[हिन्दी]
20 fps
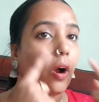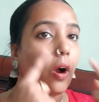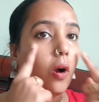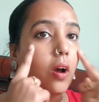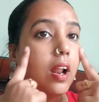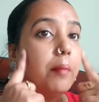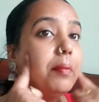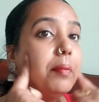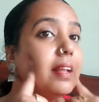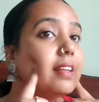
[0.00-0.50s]

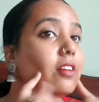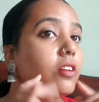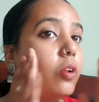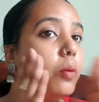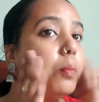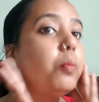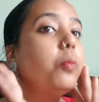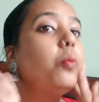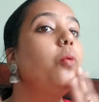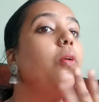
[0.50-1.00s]
और आप देख सकते
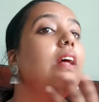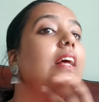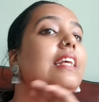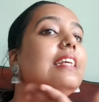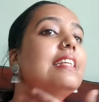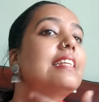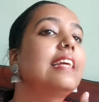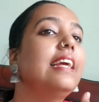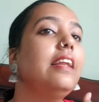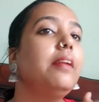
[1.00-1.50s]
हो पूरा
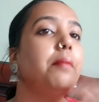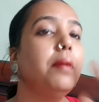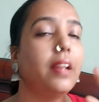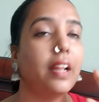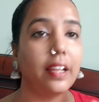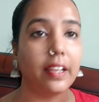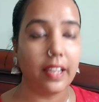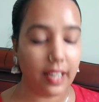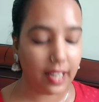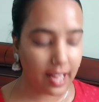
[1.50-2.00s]
स्किन
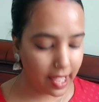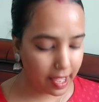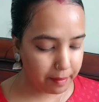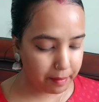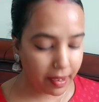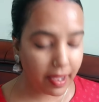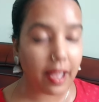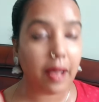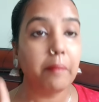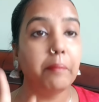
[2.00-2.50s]
मेरा गिला है
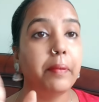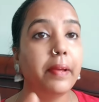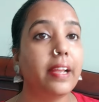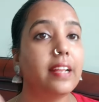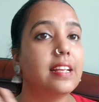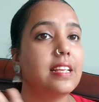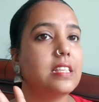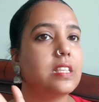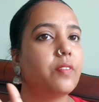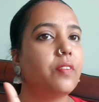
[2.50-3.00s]
मैं अभी
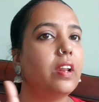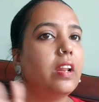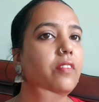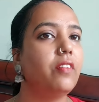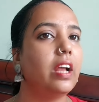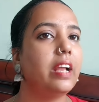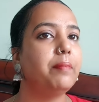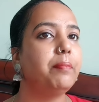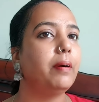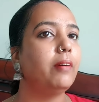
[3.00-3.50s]
जस्ट मैंने
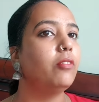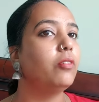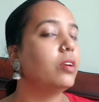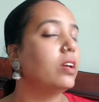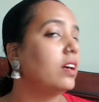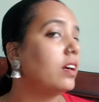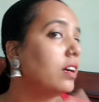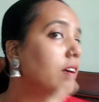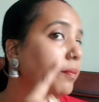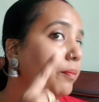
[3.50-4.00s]
वाइप आउट
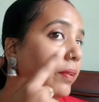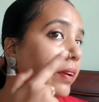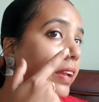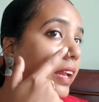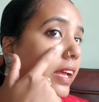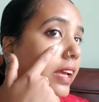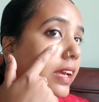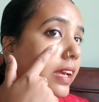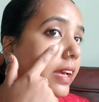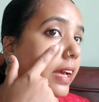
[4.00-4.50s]
भी
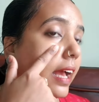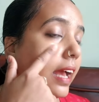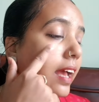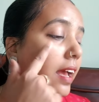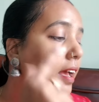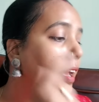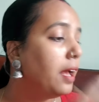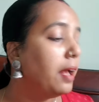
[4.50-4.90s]
नहीं किया है